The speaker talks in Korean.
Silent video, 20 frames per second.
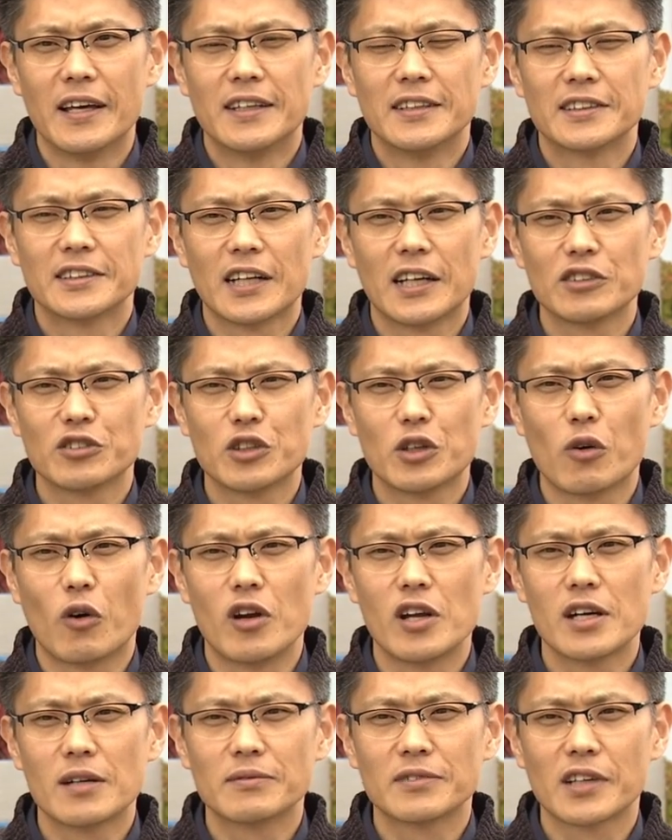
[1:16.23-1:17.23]
차주의
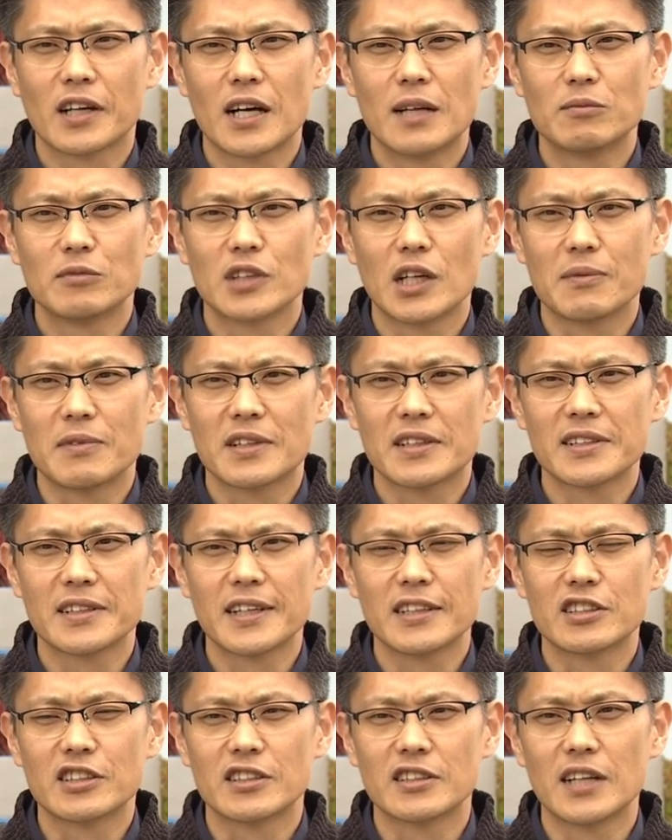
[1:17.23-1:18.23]
원리금 상환 부담이 크게
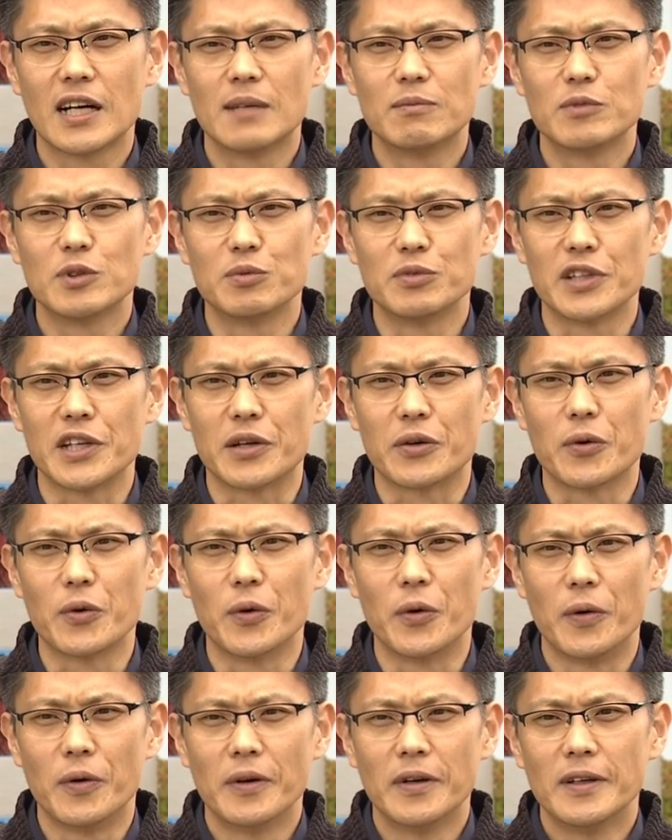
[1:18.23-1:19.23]
증가한 부분이 있고